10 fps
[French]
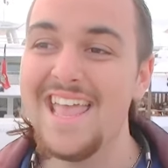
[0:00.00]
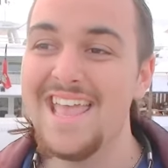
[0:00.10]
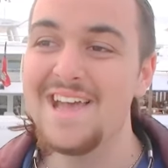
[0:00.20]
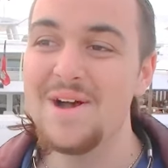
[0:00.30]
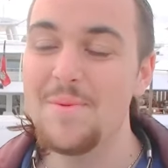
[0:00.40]

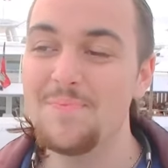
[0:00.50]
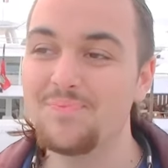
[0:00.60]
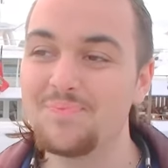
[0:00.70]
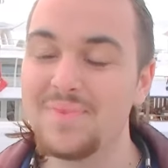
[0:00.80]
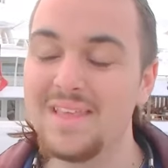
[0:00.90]
Et, euh,
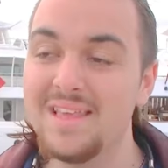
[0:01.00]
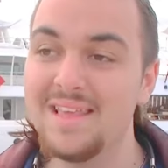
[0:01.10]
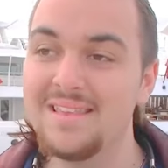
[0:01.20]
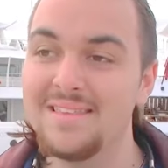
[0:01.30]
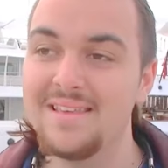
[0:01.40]

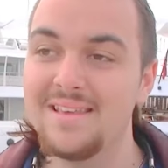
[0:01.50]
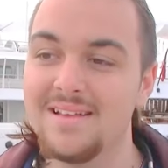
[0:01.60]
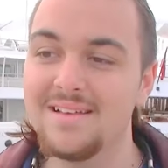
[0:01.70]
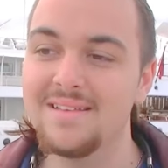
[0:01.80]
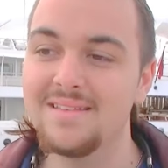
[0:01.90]
et
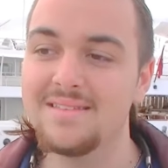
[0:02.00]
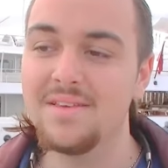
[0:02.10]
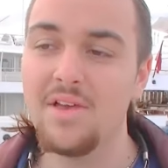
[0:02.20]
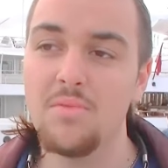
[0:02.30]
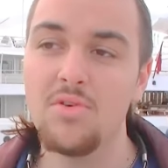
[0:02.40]
euh,
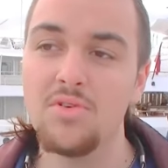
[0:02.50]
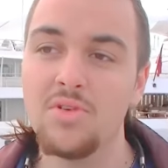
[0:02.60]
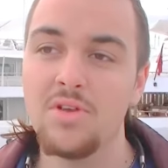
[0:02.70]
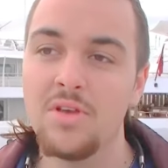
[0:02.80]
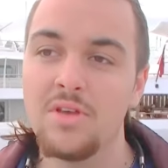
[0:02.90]
c'est vraiment,
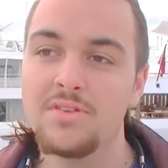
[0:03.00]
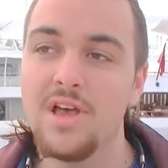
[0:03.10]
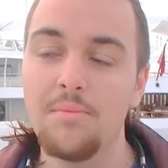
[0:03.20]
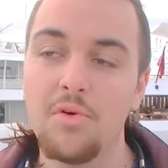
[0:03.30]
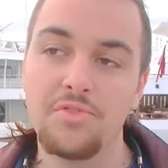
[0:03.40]
c'est
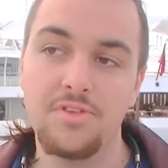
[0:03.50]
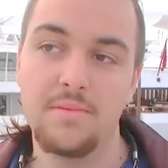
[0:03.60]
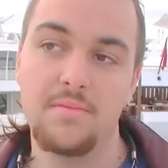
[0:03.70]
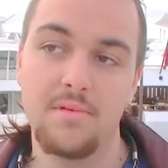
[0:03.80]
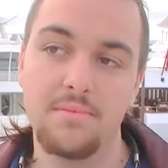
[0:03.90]
un beau
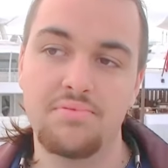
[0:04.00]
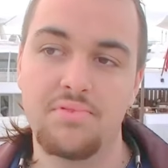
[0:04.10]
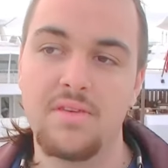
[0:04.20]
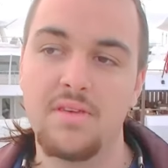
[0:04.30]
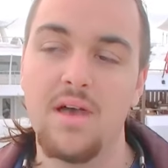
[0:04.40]
film
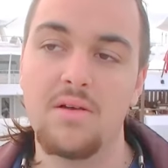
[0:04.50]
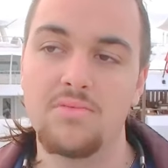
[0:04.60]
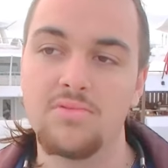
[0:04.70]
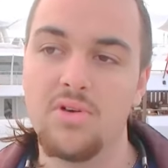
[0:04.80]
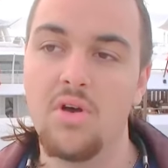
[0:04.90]
qui
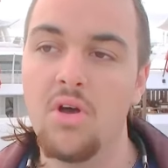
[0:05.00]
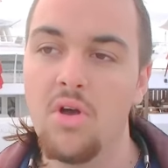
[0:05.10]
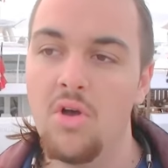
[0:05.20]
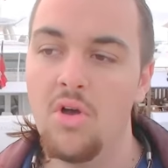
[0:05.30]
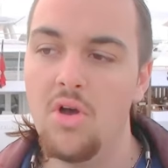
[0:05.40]
raconte
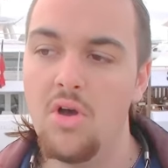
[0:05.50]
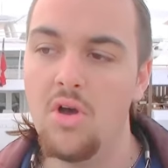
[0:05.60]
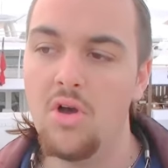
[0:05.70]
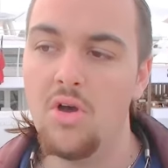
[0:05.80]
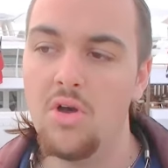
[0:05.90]

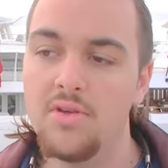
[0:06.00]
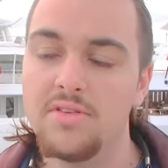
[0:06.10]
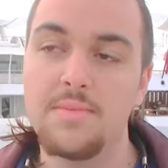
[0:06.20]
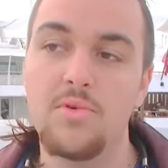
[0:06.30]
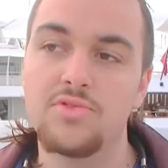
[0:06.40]
euh,
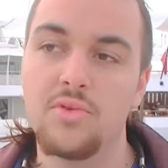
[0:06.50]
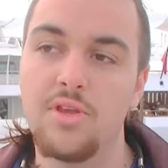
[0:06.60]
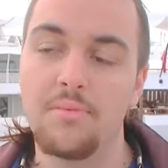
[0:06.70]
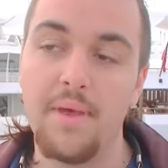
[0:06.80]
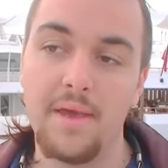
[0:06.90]
les émotions
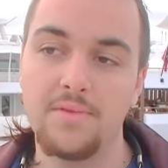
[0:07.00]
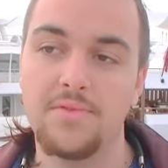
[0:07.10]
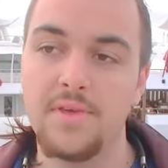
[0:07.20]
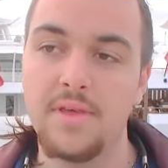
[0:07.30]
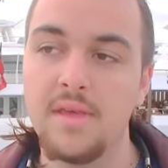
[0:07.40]
d'un père et une
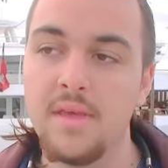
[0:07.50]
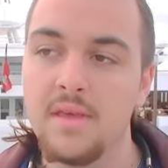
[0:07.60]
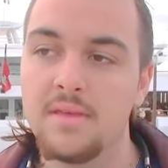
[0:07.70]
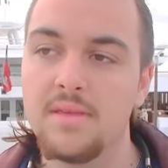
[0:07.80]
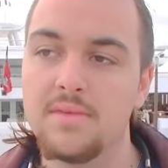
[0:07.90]
fille
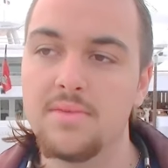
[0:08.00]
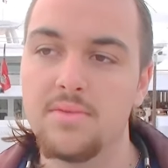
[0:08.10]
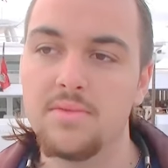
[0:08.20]
qui sont,